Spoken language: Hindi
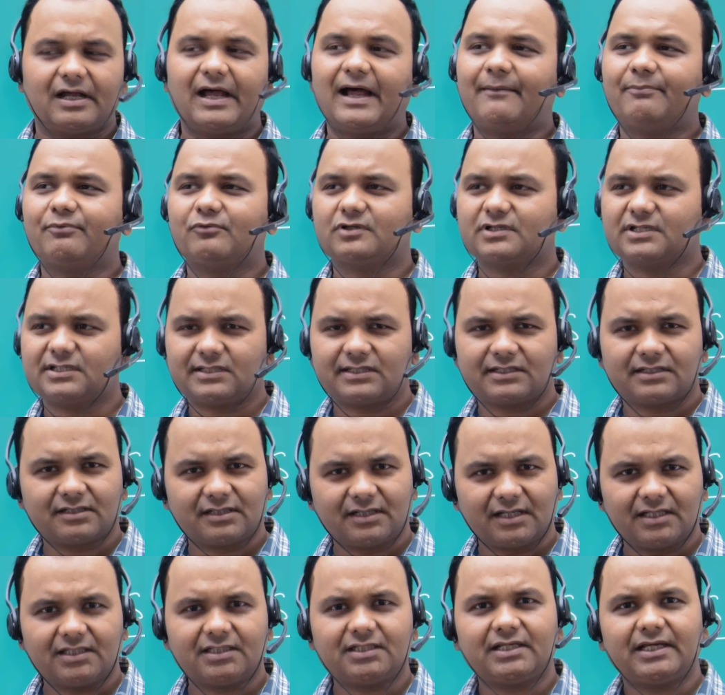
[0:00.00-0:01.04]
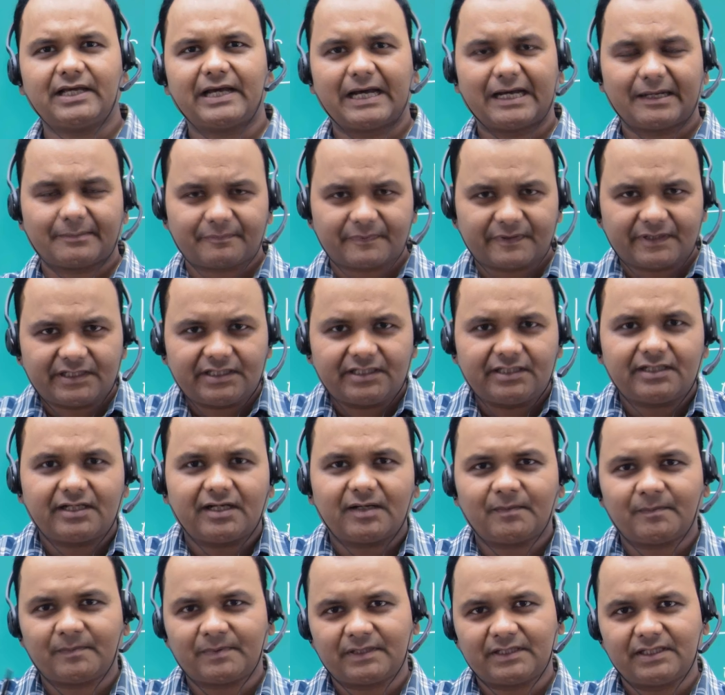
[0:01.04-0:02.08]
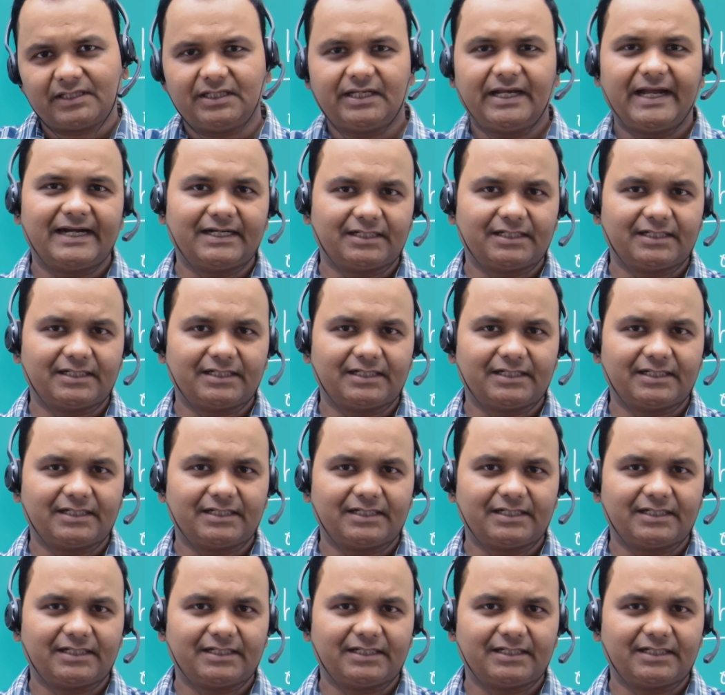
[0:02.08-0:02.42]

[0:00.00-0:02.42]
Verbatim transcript: आपको ये देखना है कि आपने अपने